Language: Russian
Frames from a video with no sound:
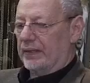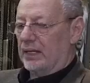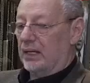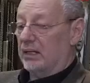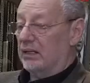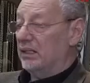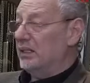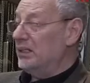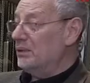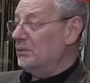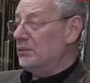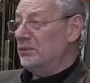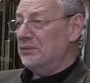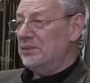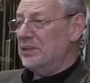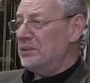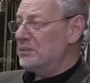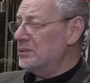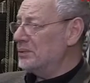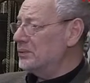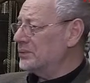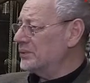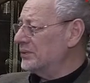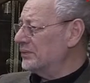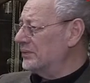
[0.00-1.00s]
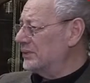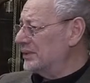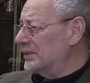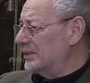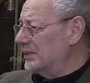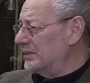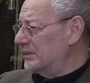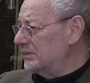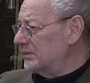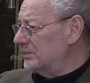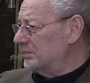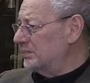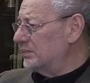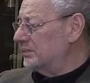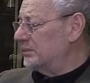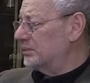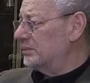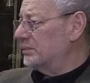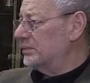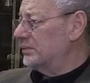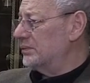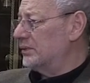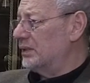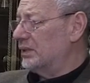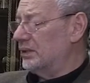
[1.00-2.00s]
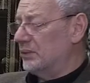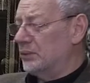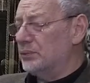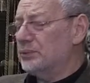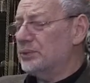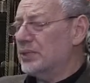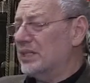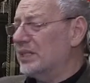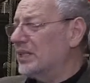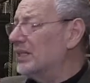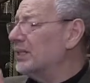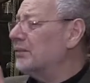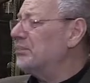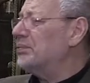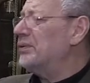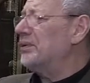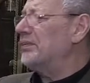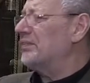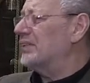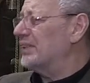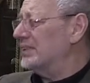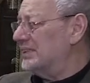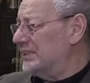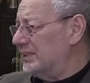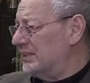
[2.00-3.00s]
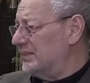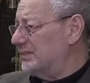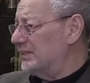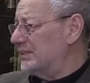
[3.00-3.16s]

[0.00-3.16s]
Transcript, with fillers: А к этому времени уже вышли, и, уже когда я переводил,